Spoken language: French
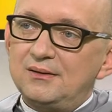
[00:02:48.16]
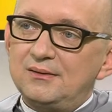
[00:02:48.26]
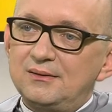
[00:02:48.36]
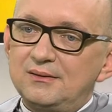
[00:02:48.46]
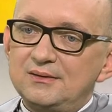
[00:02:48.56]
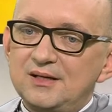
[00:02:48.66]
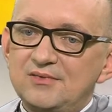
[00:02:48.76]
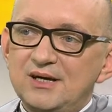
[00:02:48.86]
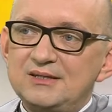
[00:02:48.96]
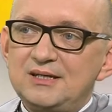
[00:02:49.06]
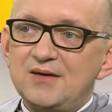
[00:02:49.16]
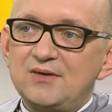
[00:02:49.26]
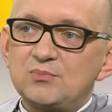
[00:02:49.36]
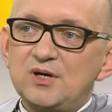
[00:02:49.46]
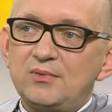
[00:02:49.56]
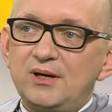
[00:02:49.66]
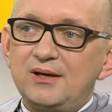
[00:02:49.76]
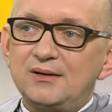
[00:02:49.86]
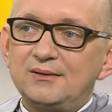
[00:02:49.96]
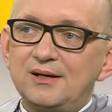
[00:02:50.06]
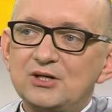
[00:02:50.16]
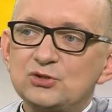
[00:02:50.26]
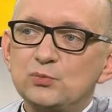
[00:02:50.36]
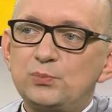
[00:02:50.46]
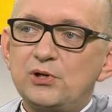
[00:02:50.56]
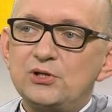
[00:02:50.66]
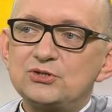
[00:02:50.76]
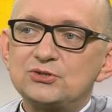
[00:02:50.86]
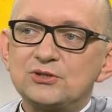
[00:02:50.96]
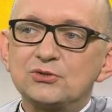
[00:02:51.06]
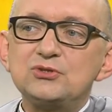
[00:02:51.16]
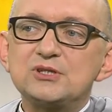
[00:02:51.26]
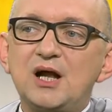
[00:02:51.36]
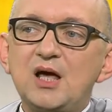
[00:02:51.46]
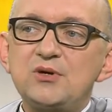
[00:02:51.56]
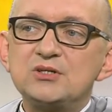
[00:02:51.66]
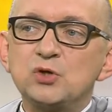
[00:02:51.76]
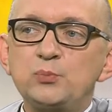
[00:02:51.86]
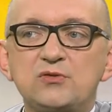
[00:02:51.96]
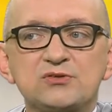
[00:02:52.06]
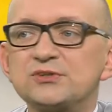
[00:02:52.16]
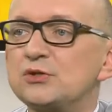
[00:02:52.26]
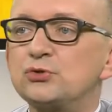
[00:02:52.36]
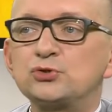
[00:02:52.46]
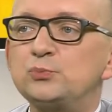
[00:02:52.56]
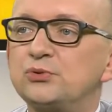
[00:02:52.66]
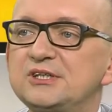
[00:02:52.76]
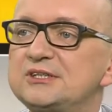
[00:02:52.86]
Euh, il y avait un deal avec ma mère, argent de poche, tant que tu seras à la maison, puis de toute façon, tu trop jeune pour